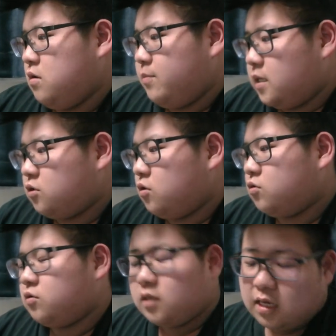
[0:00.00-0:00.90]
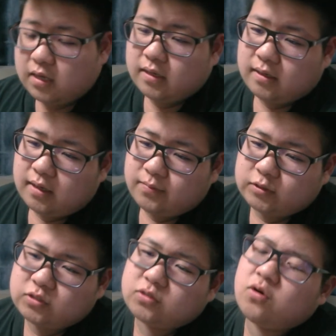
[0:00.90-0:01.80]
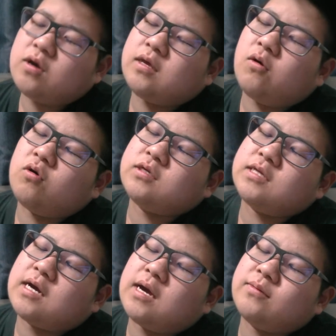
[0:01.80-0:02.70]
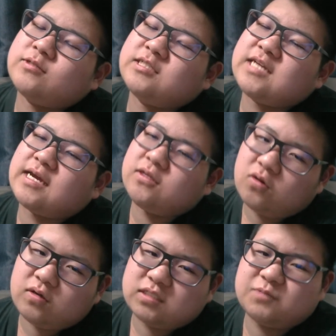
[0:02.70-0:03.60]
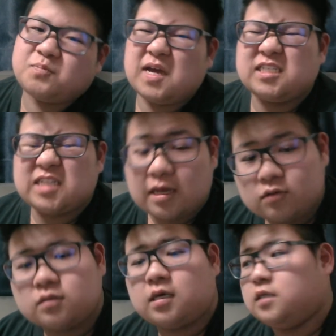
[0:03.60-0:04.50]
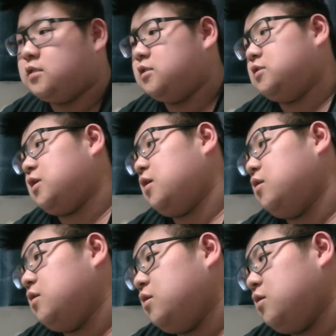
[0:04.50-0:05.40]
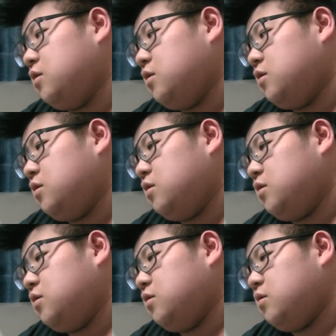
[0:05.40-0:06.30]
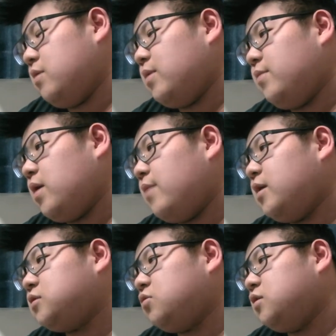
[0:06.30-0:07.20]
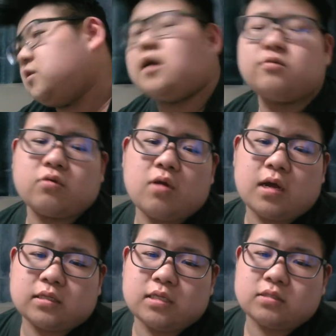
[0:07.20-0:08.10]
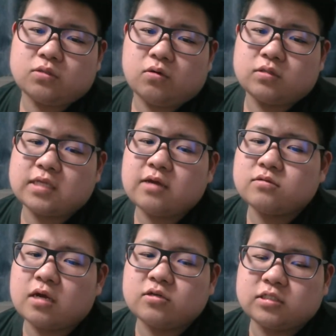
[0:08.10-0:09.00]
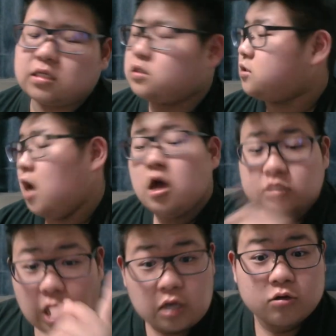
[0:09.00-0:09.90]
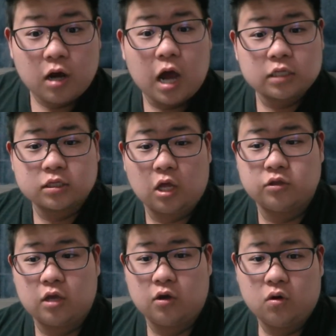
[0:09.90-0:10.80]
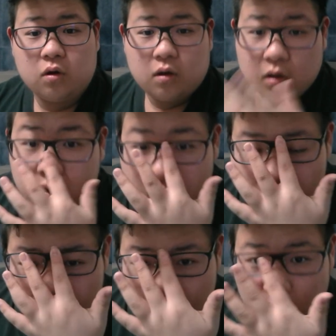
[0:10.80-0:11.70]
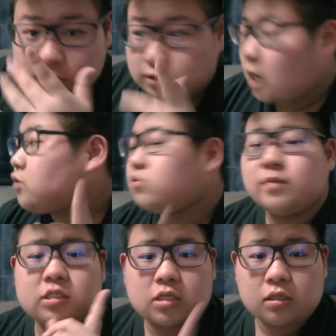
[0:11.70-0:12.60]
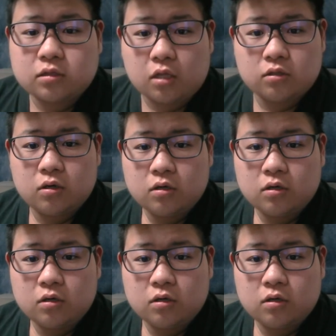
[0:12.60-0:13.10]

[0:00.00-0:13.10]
まあ、ということで、うん、すごい大きな買い物したけど、失敗したよって話でした。うん。あまあまあ、アマゾンで財布とか買ったんですよ。俺財布なくしたって財布あったんだよ。なあ、財布見つかったんだよ。